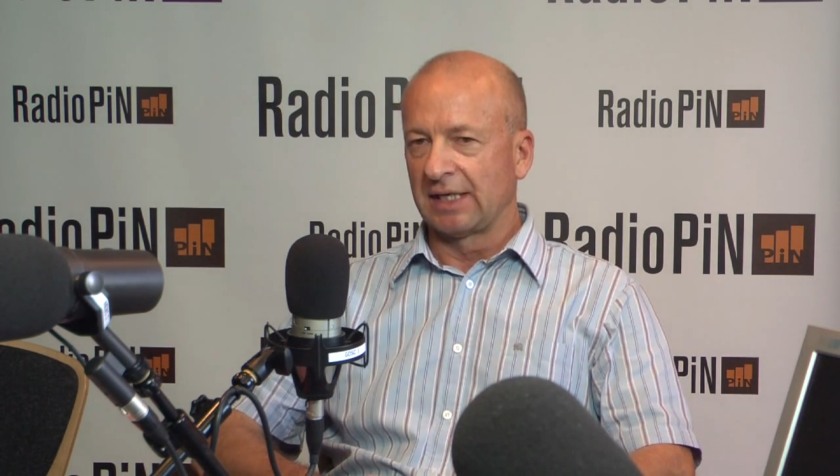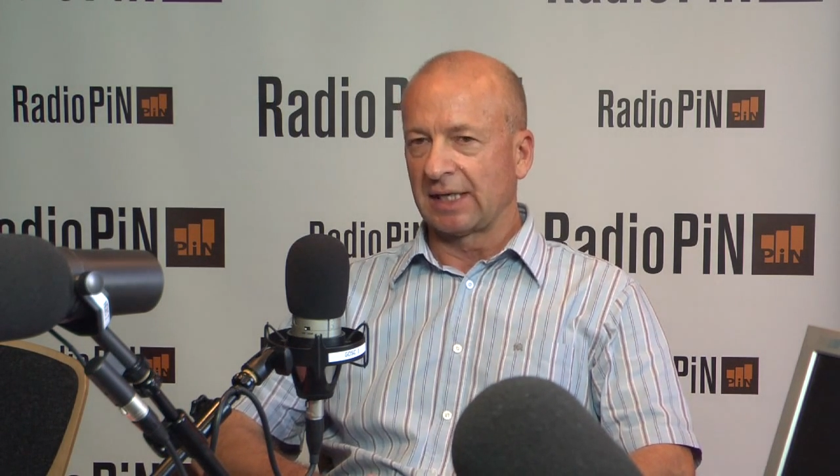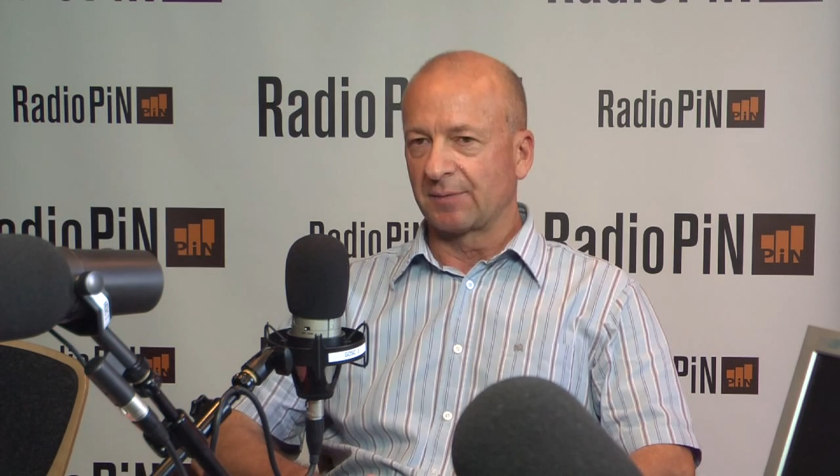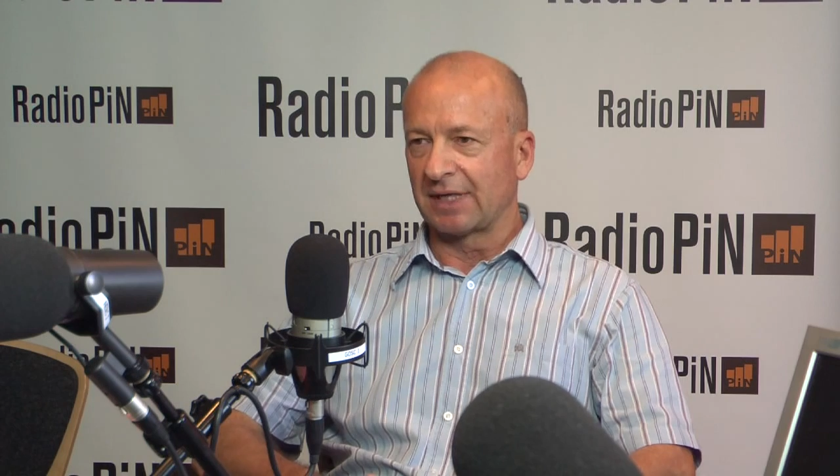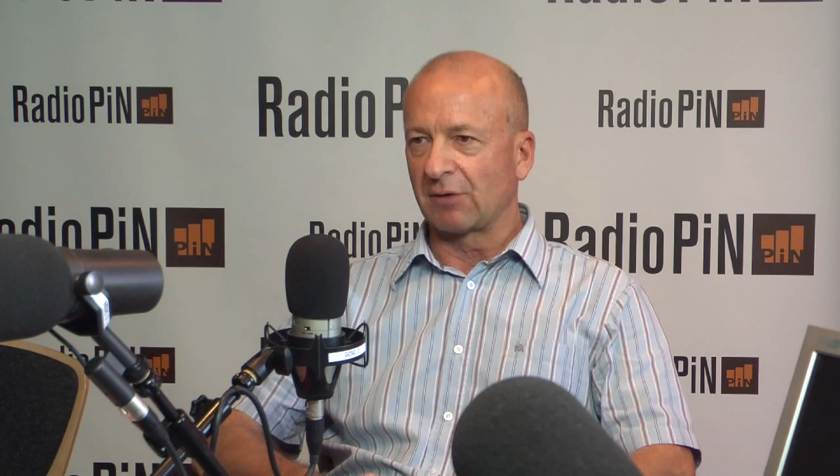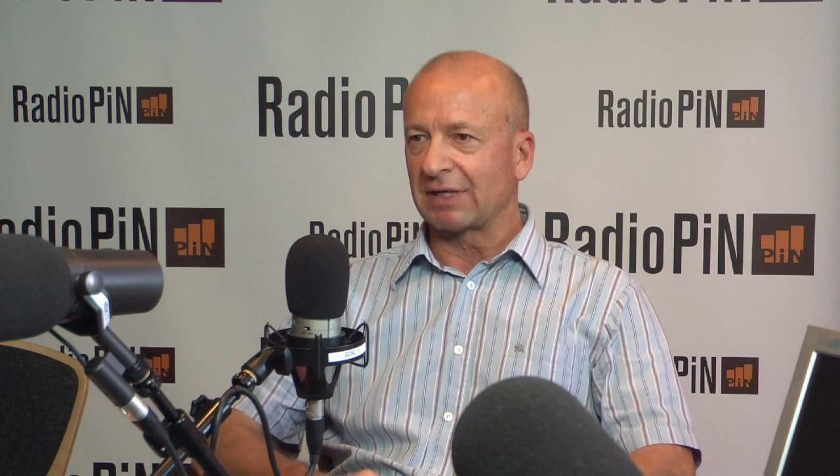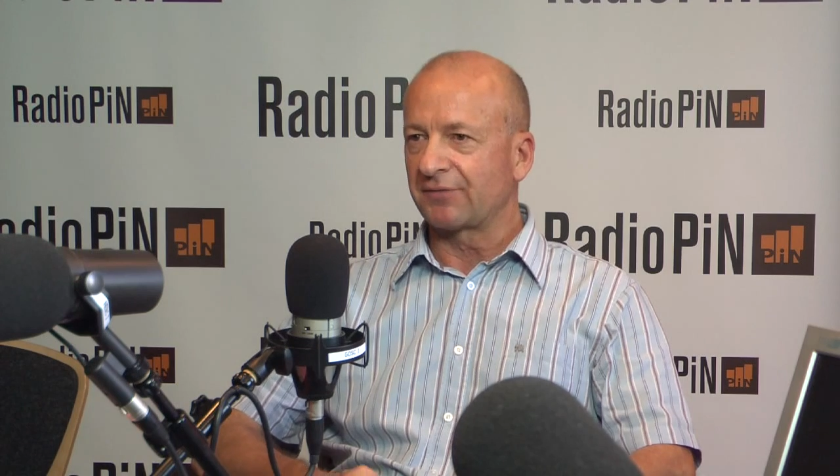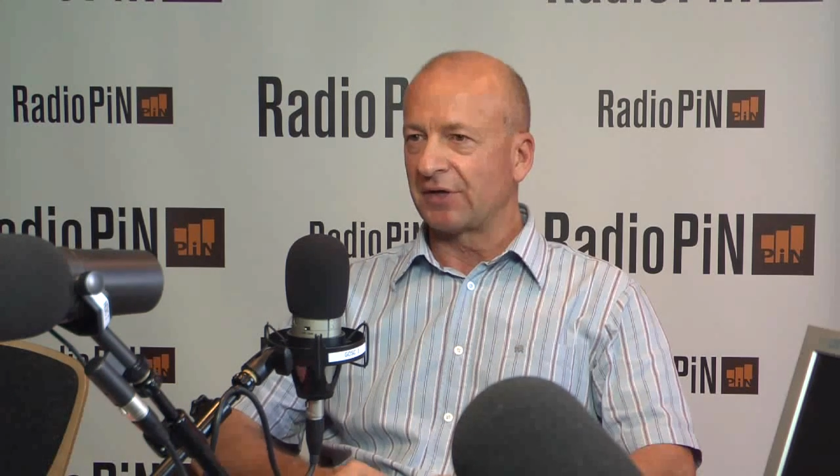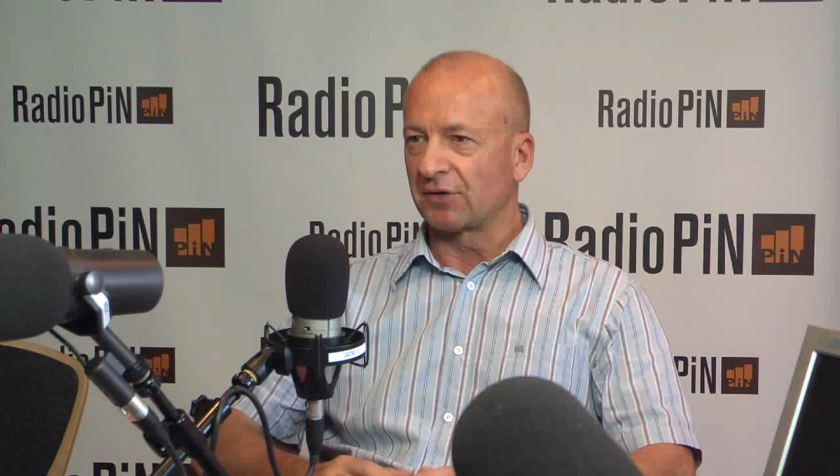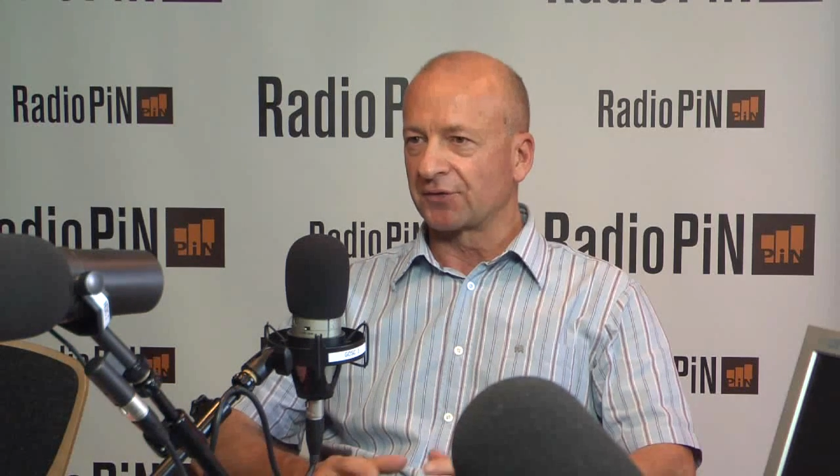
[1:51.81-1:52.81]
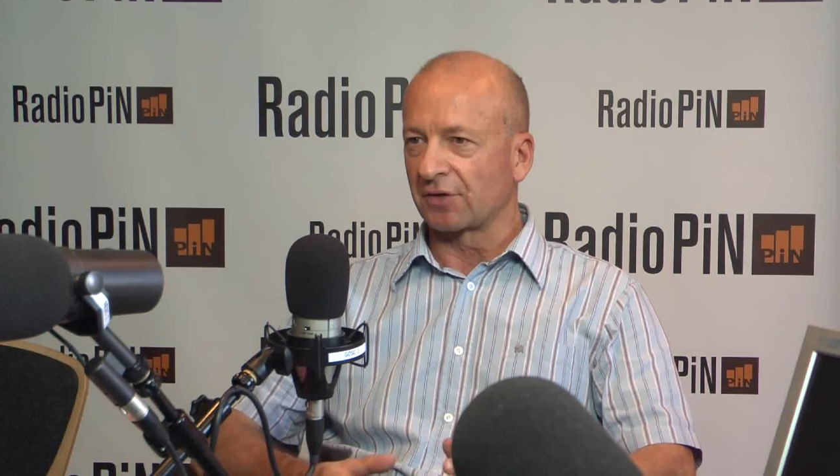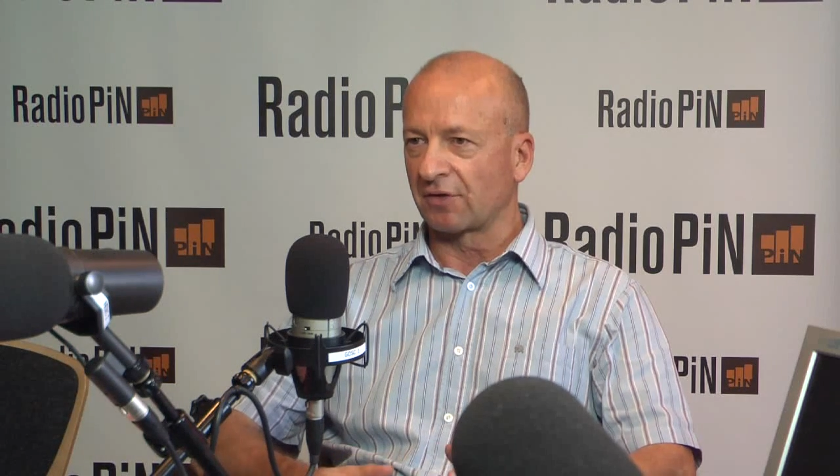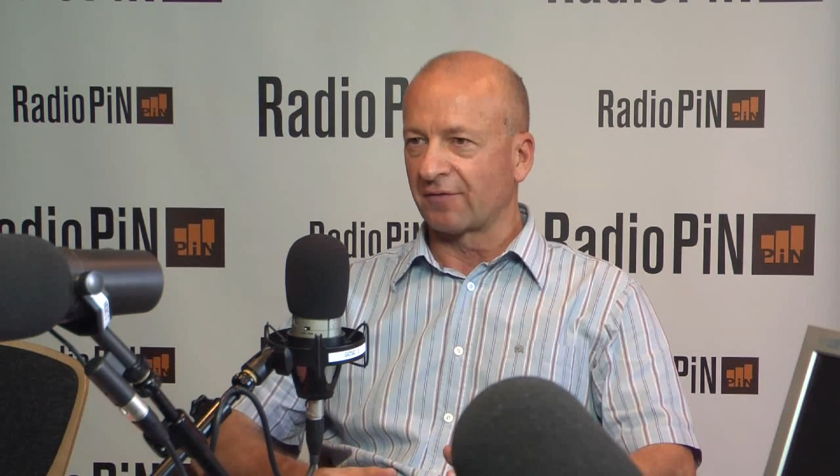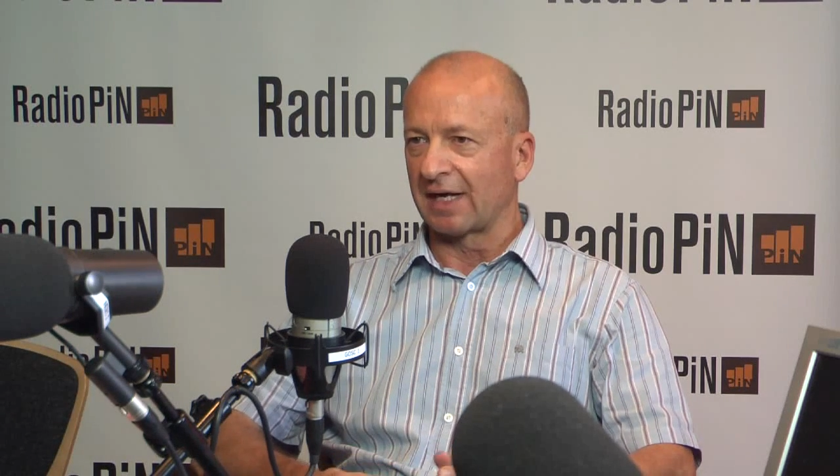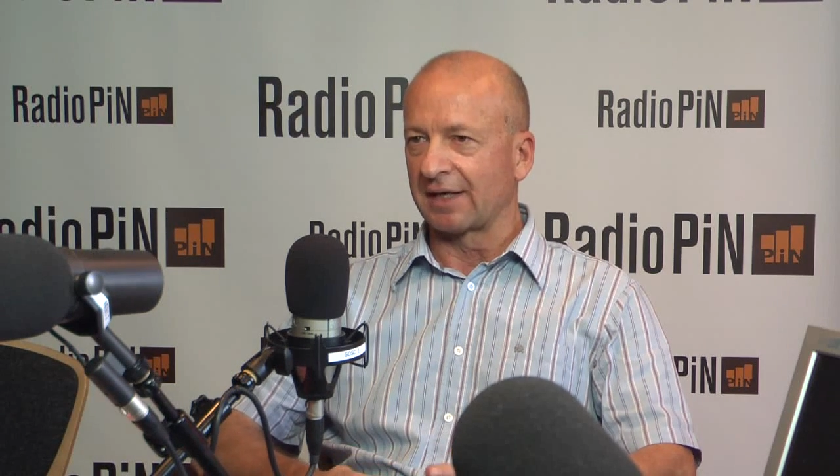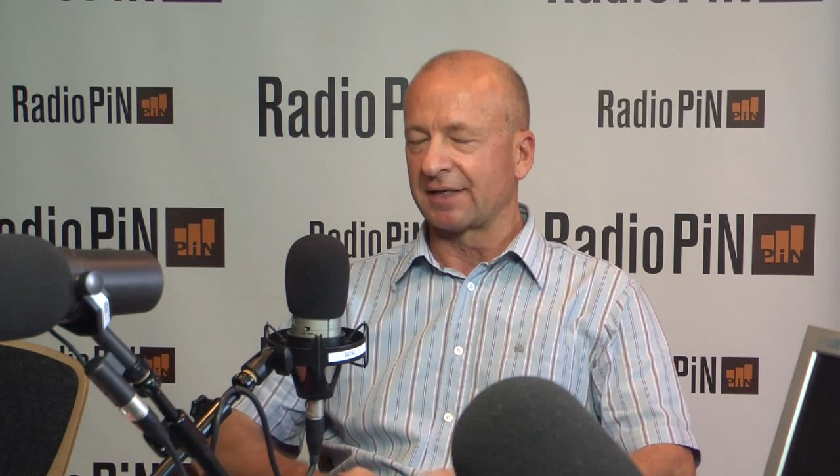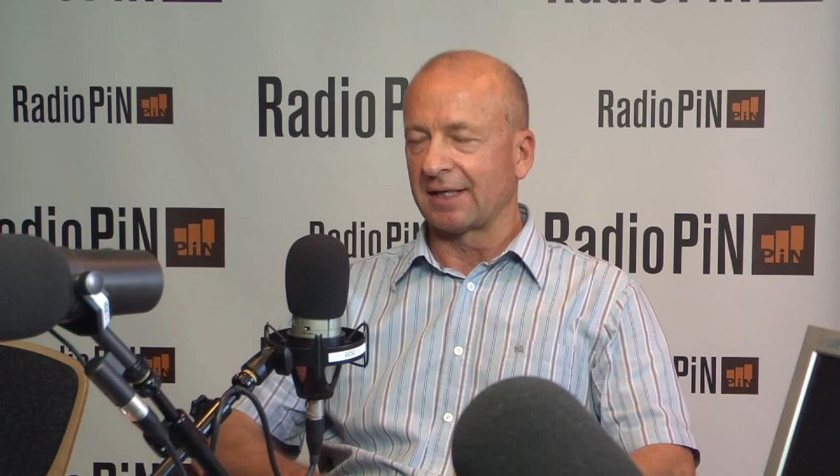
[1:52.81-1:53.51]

jakby jakby najłatwiej kontrolowalne,